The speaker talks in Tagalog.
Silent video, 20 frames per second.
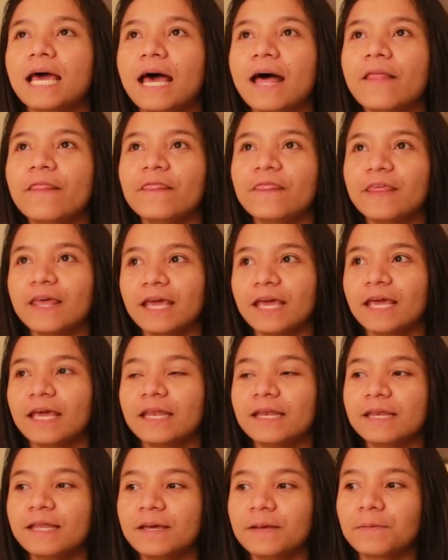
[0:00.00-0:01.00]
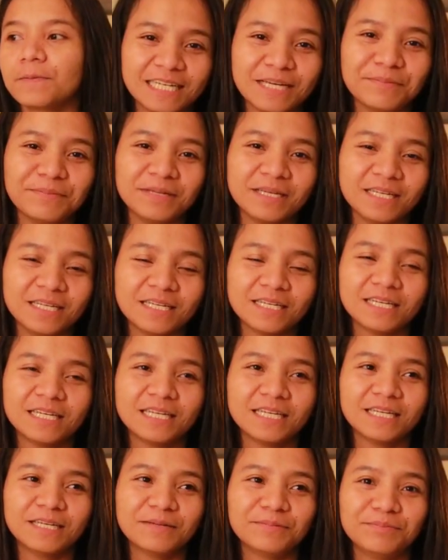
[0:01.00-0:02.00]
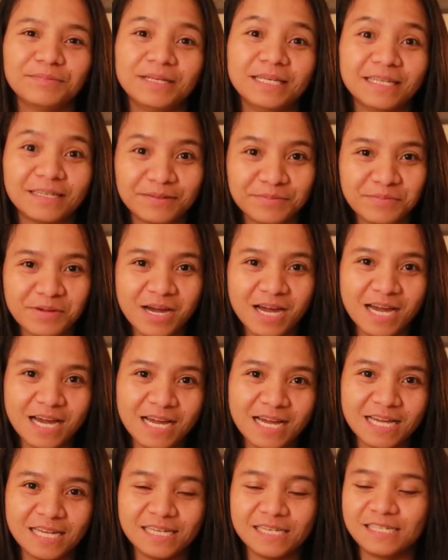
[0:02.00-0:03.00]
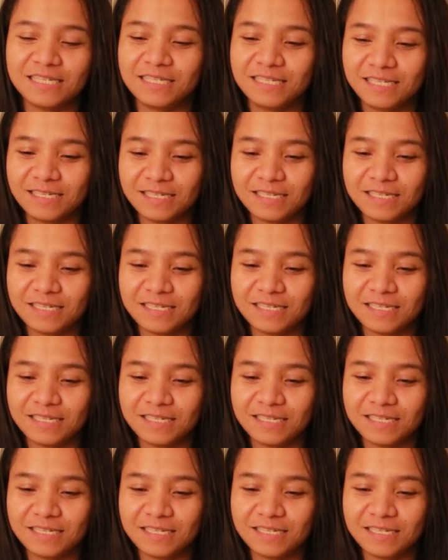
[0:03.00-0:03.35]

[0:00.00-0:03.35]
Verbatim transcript: And then, daming pinirmahan.